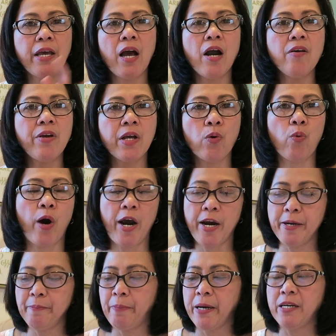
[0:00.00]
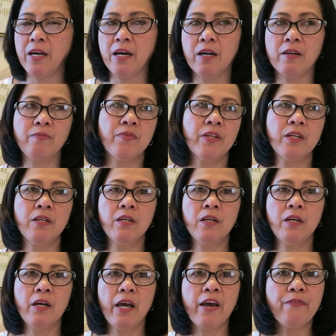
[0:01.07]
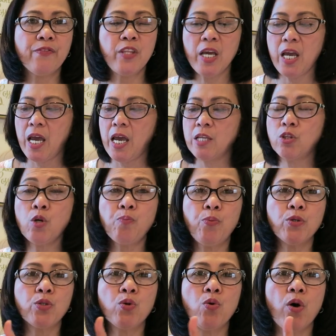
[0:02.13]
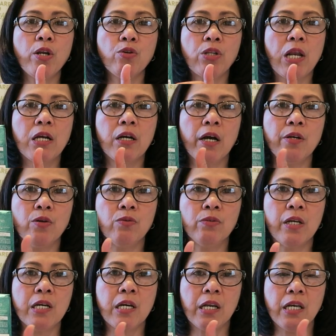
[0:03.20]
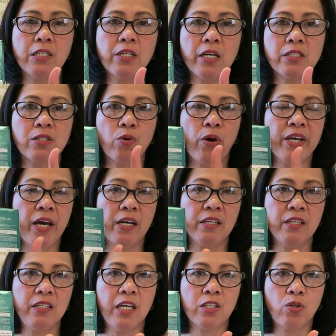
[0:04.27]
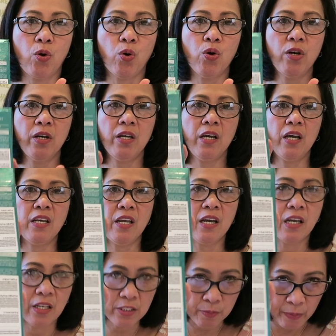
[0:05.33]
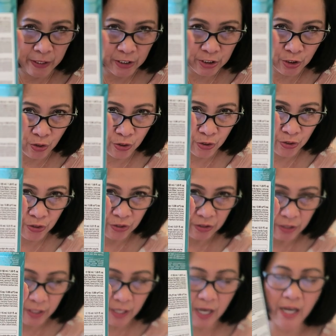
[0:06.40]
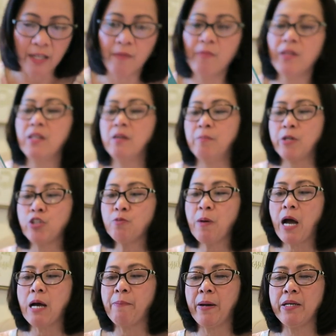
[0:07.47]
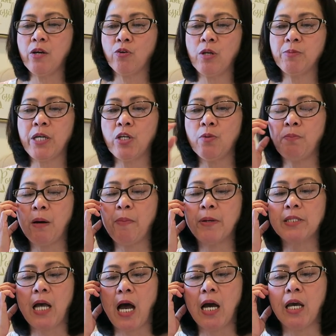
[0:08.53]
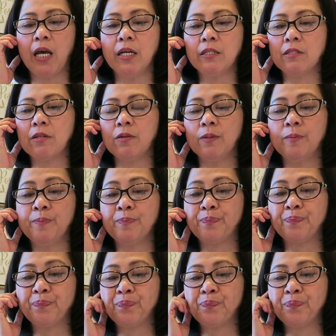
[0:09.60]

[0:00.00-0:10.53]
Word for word: they are required by the FDA to put kung ano talaga yung ingredients. So, ayan, nandito. In English version. Ayan. Medyo mahaba, hindi ko na masyadong babasahin. So,